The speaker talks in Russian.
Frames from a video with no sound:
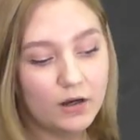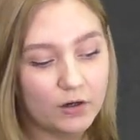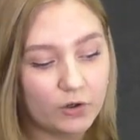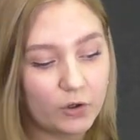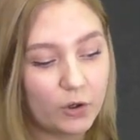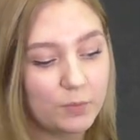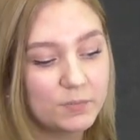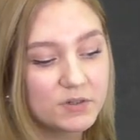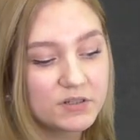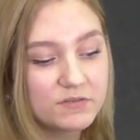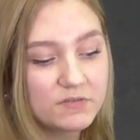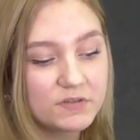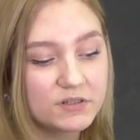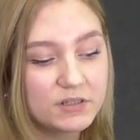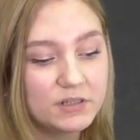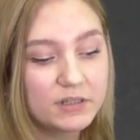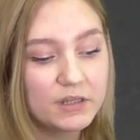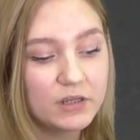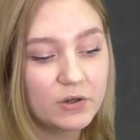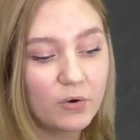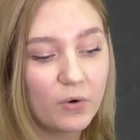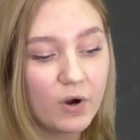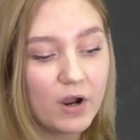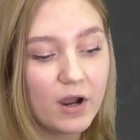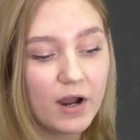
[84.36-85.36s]
Кроме звезды
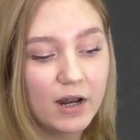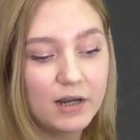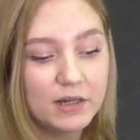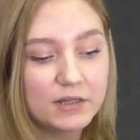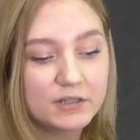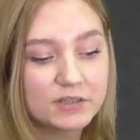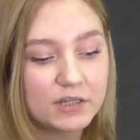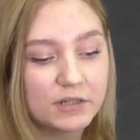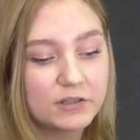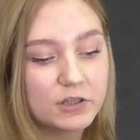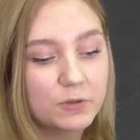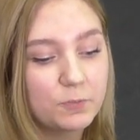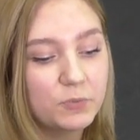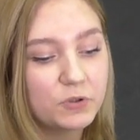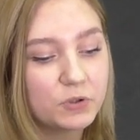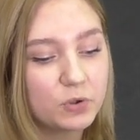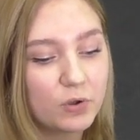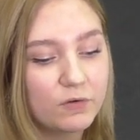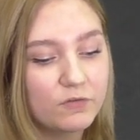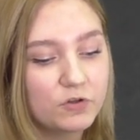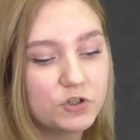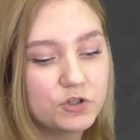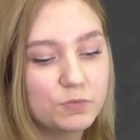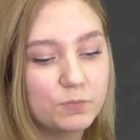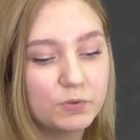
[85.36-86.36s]
героя, Александр
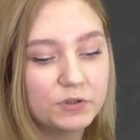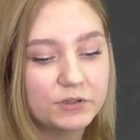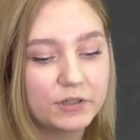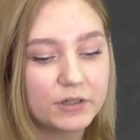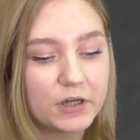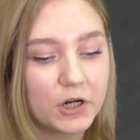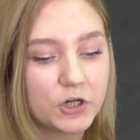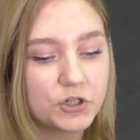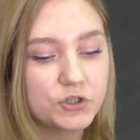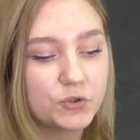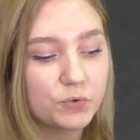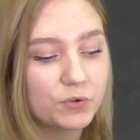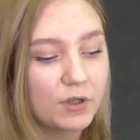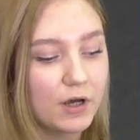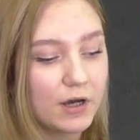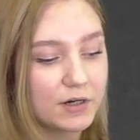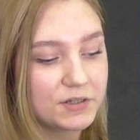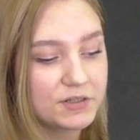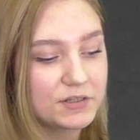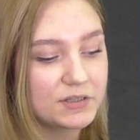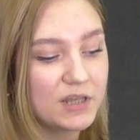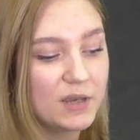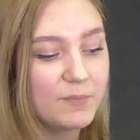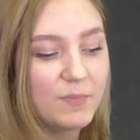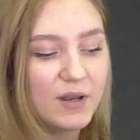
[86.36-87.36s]
Петрович был награжден
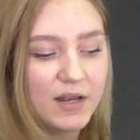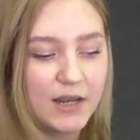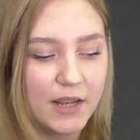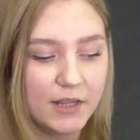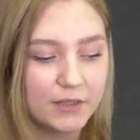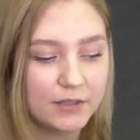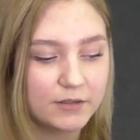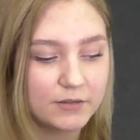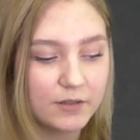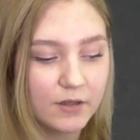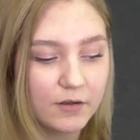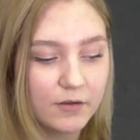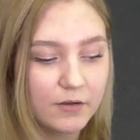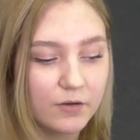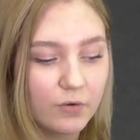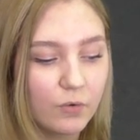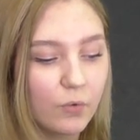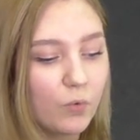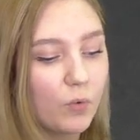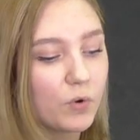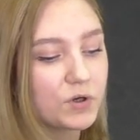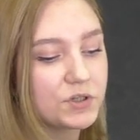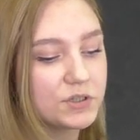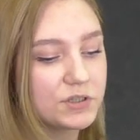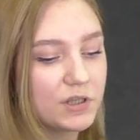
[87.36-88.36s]
орденами Ленина,
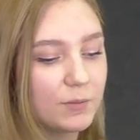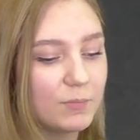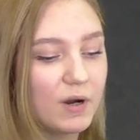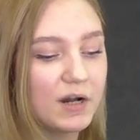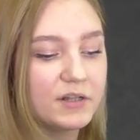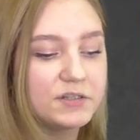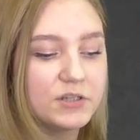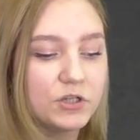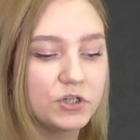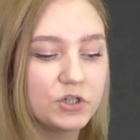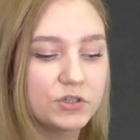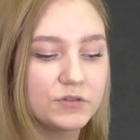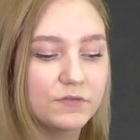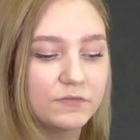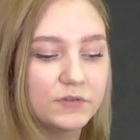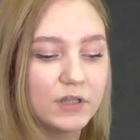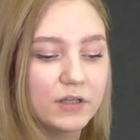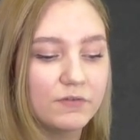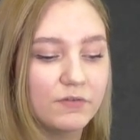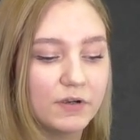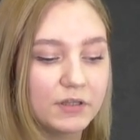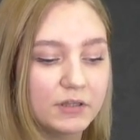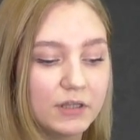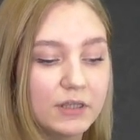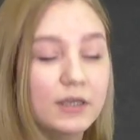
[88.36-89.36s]
орденом
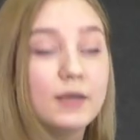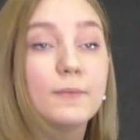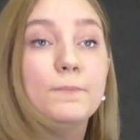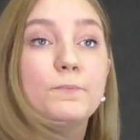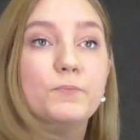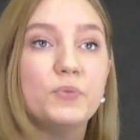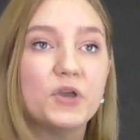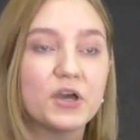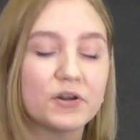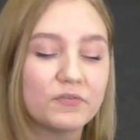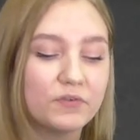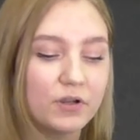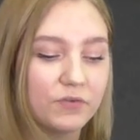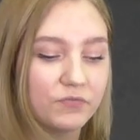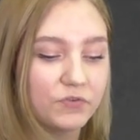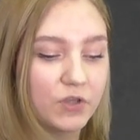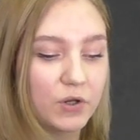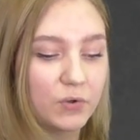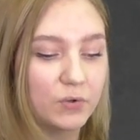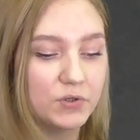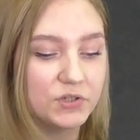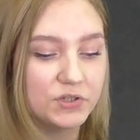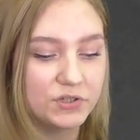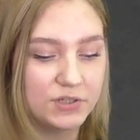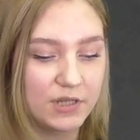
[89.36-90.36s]
Отечественной войны первой и
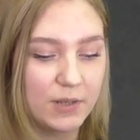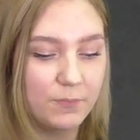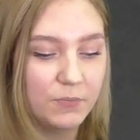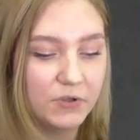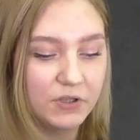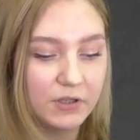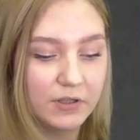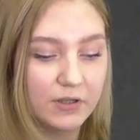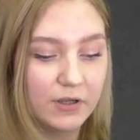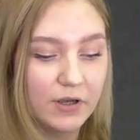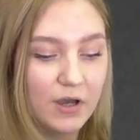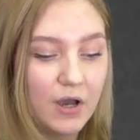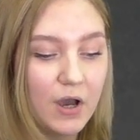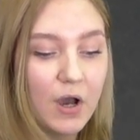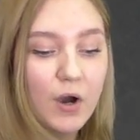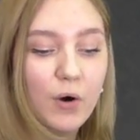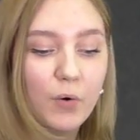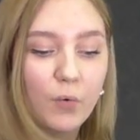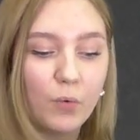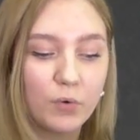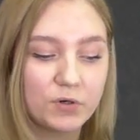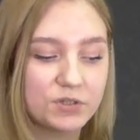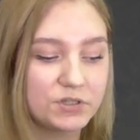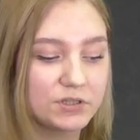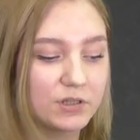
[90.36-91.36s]
второй степени,
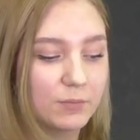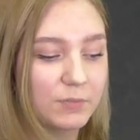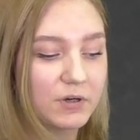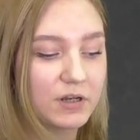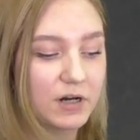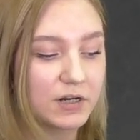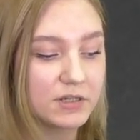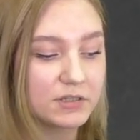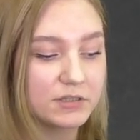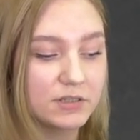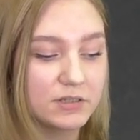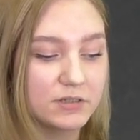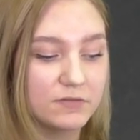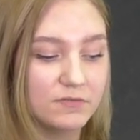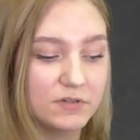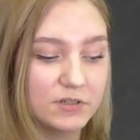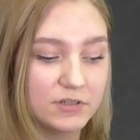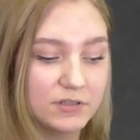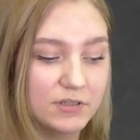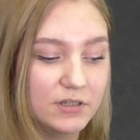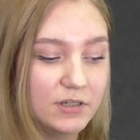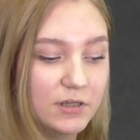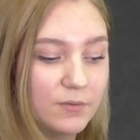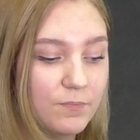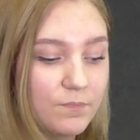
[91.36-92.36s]
орденом Красной
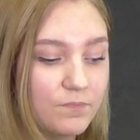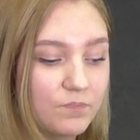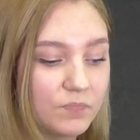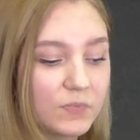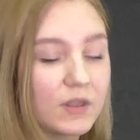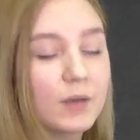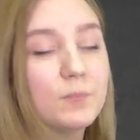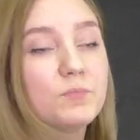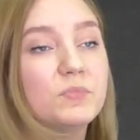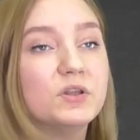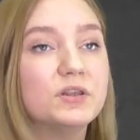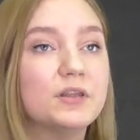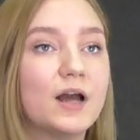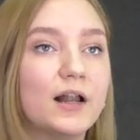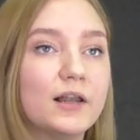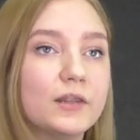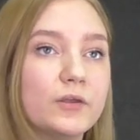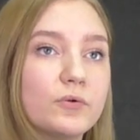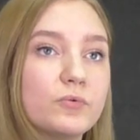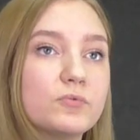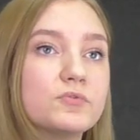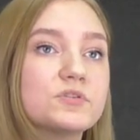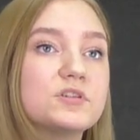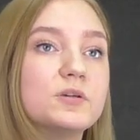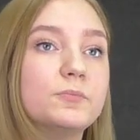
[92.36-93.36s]
Звезды
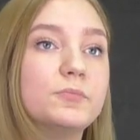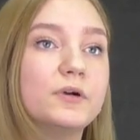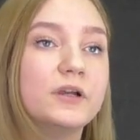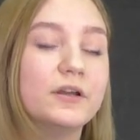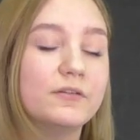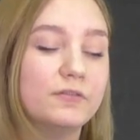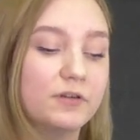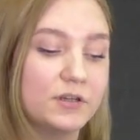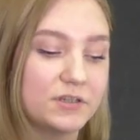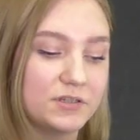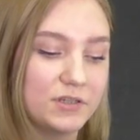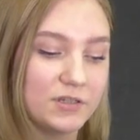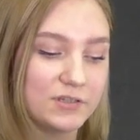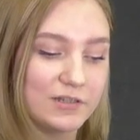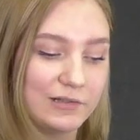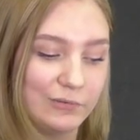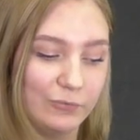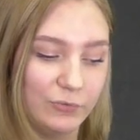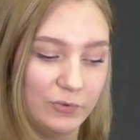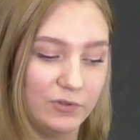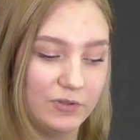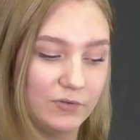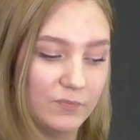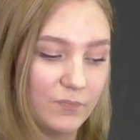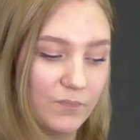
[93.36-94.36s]
медалью за боевые
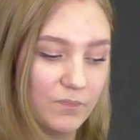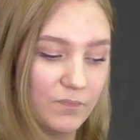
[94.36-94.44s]
заслуги.